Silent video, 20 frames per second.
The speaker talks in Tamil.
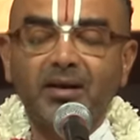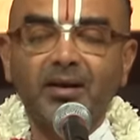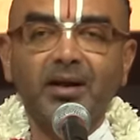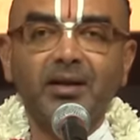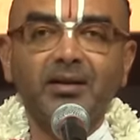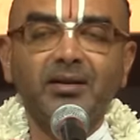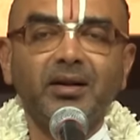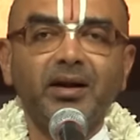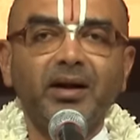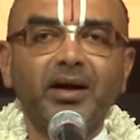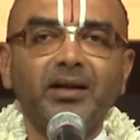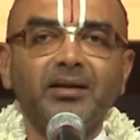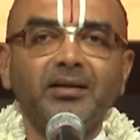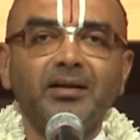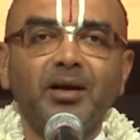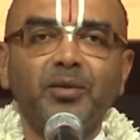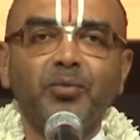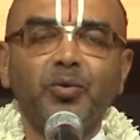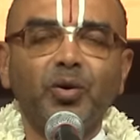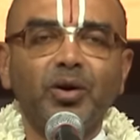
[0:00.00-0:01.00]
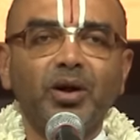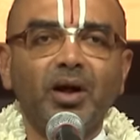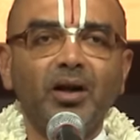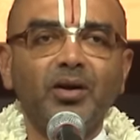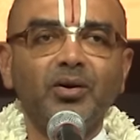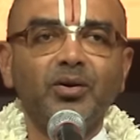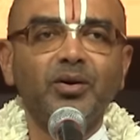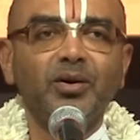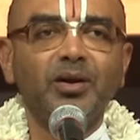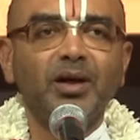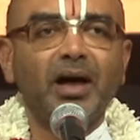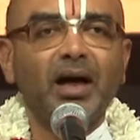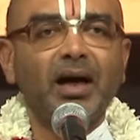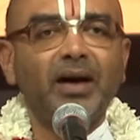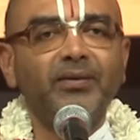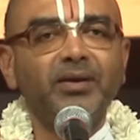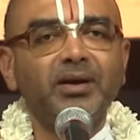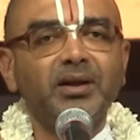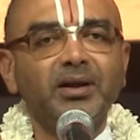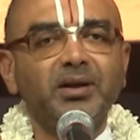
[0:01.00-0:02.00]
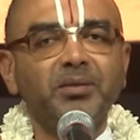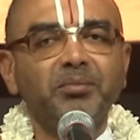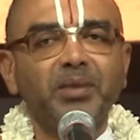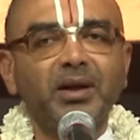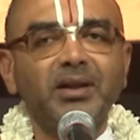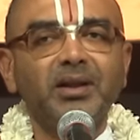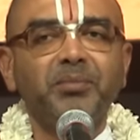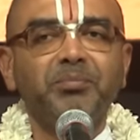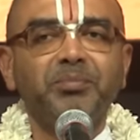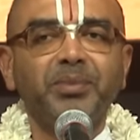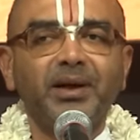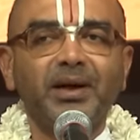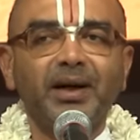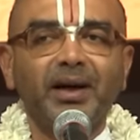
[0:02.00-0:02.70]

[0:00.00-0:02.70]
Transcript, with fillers: எந்த இடத்துல போனாலும் அவருக்கு மதிப்பு